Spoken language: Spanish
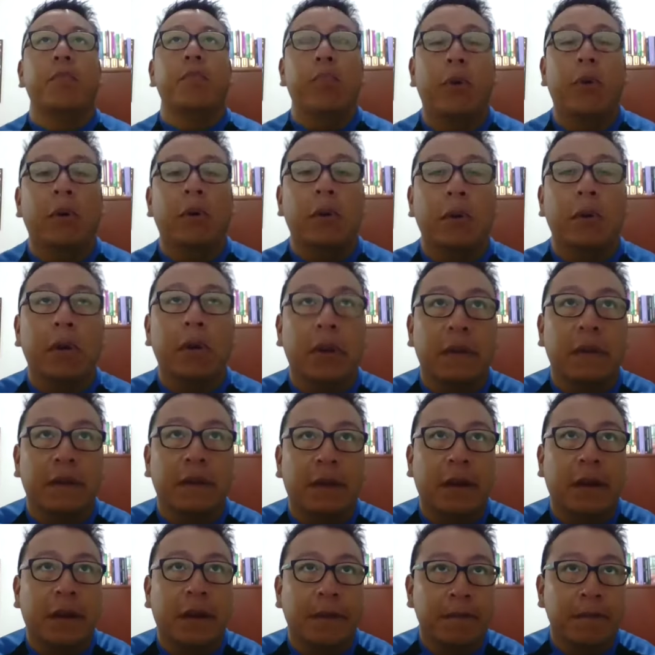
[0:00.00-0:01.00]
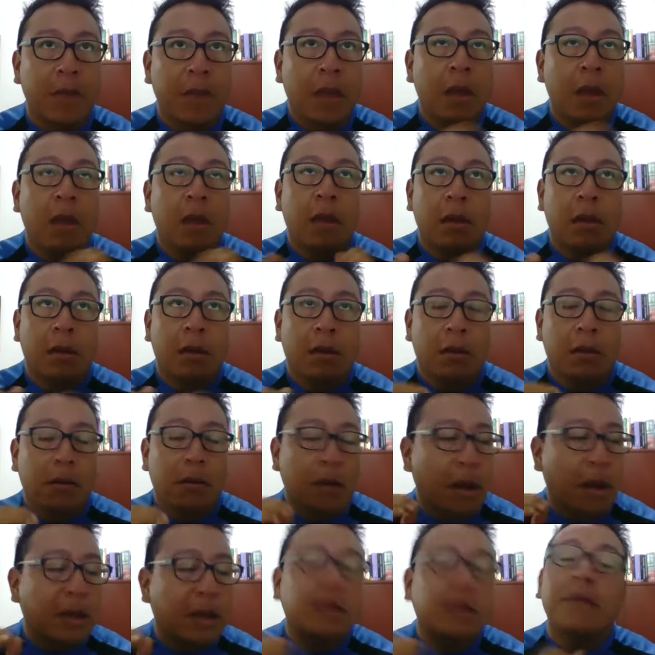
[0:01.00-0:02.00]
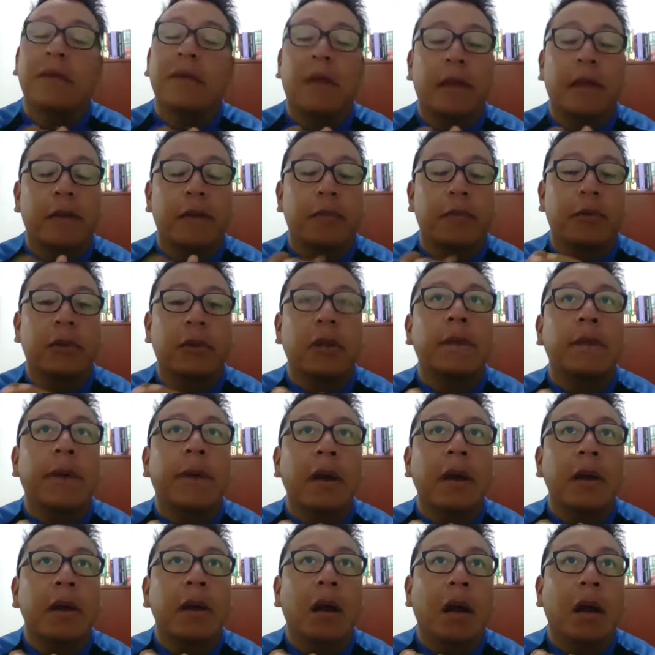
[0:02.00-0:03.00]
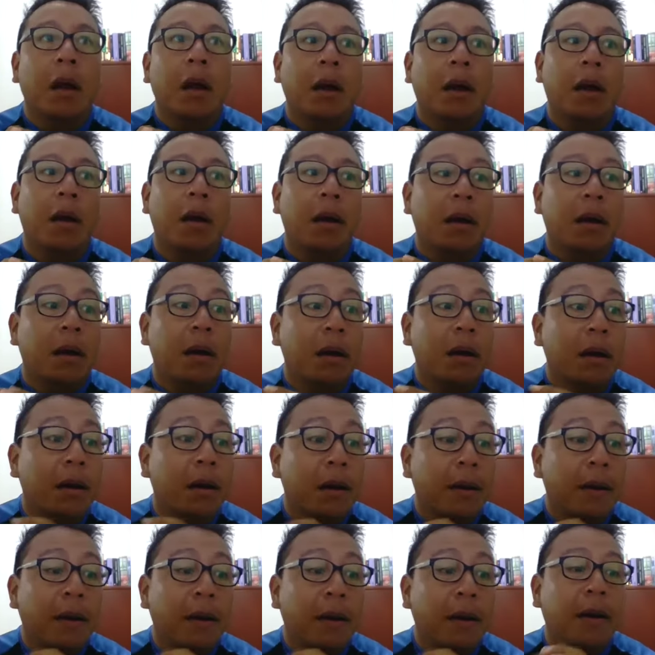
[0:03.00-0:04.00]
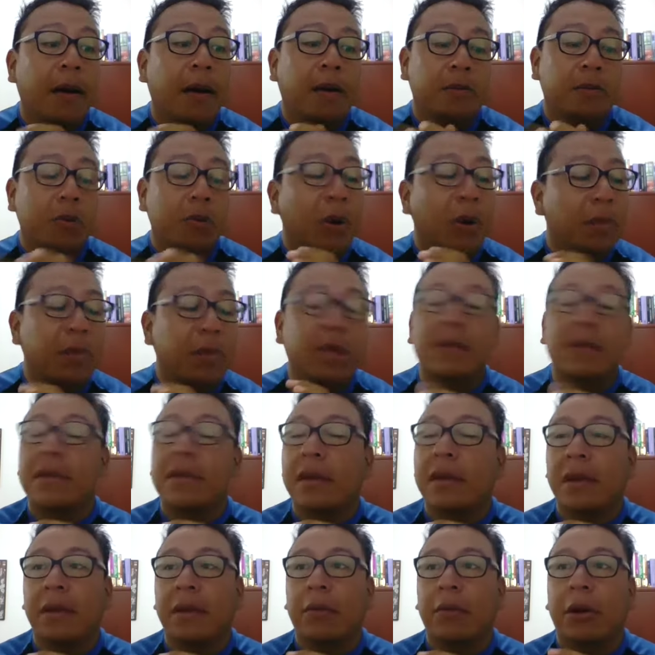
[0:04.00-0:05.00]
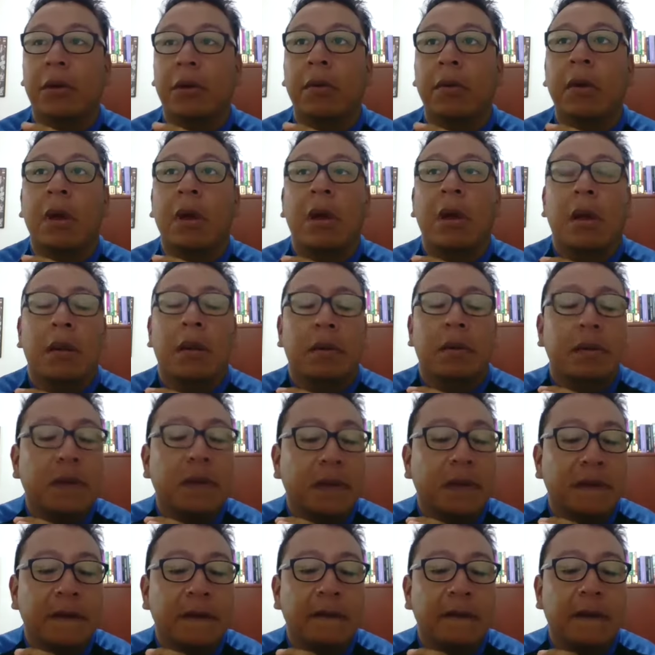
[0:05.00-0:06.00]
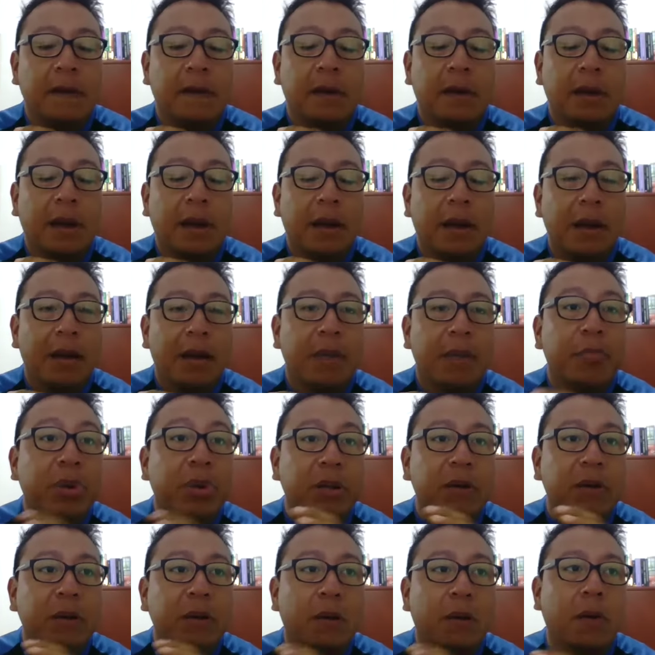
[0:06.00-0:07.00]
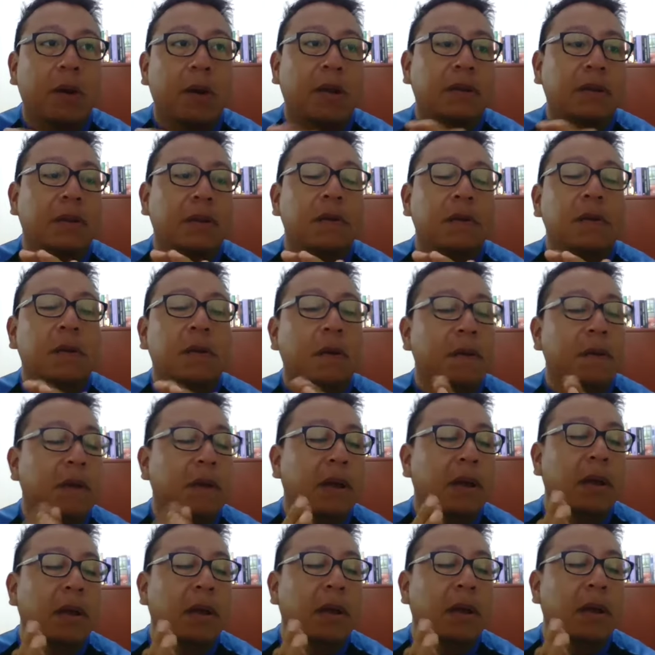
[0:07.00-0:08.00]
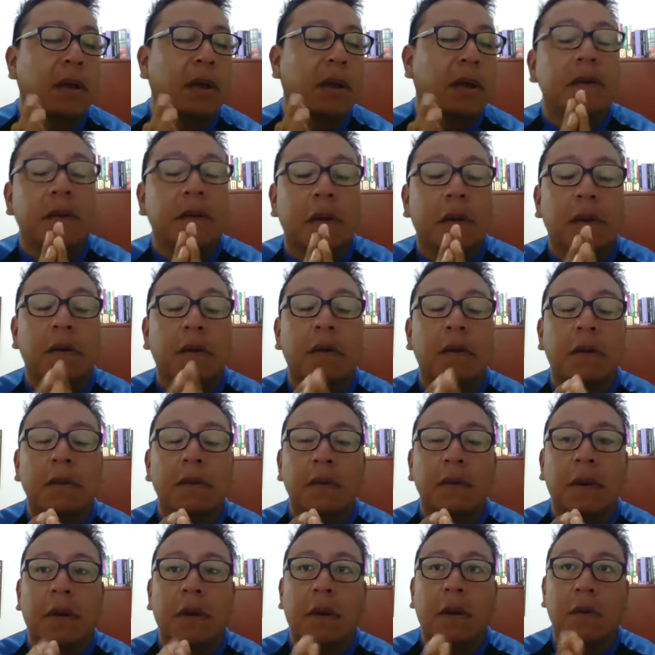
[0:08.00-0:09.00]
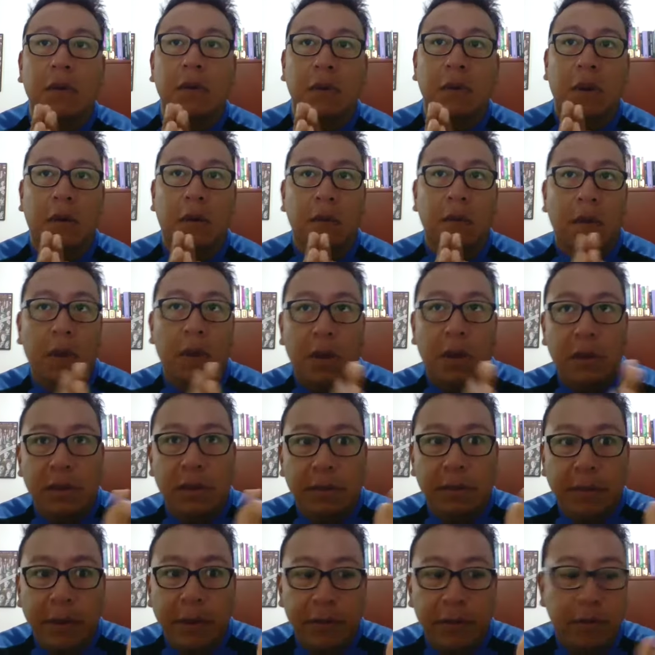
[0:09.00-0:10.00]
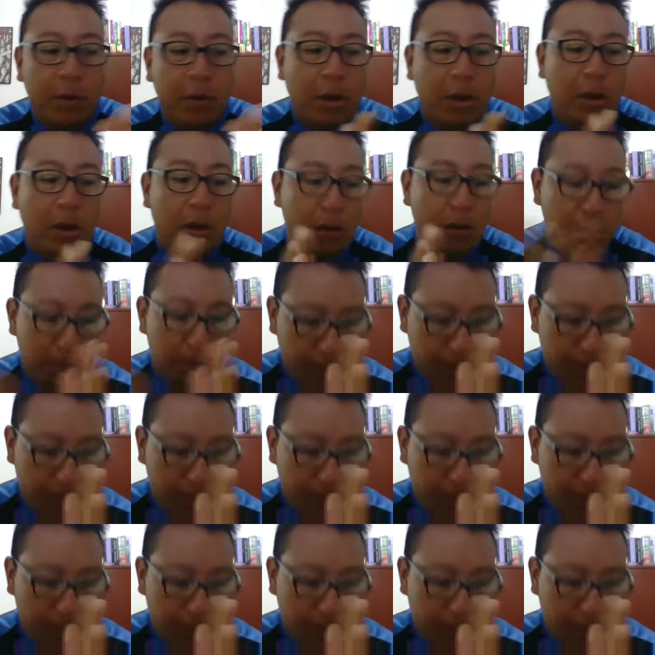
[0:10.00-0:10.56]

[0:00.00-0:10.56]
poco es de actividad deportiva. Ah, actualmente, bueno, se dice que la presión, la tensión de este encierro que nos ha causado ha llevado a